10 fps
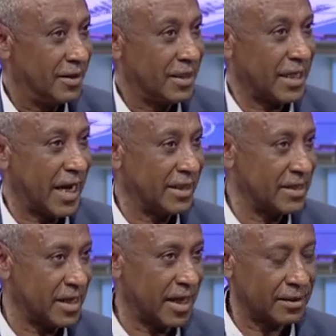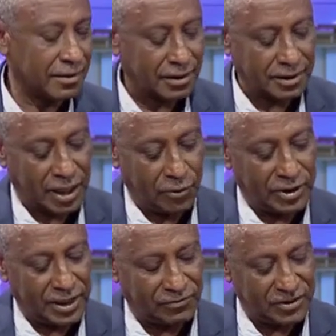تتحدث عن
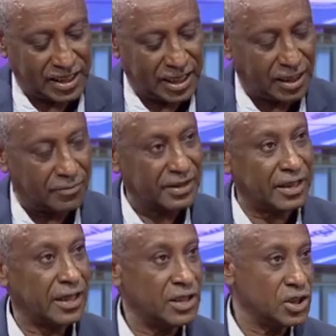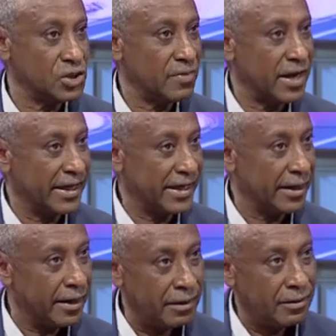التحويل الفشري إلى منطقة
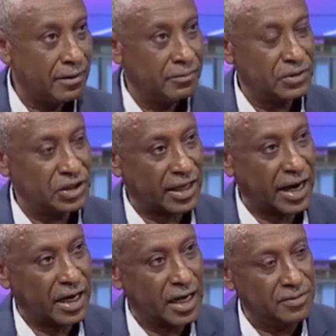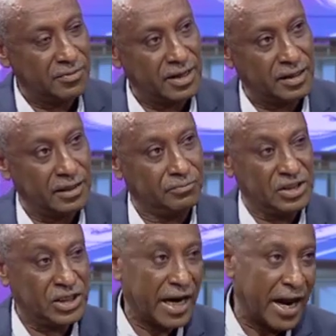استثمارية بشراكة
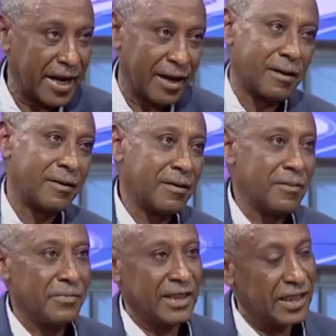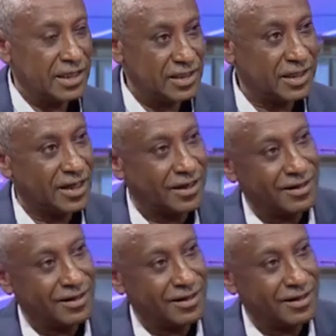بشراكة من الذين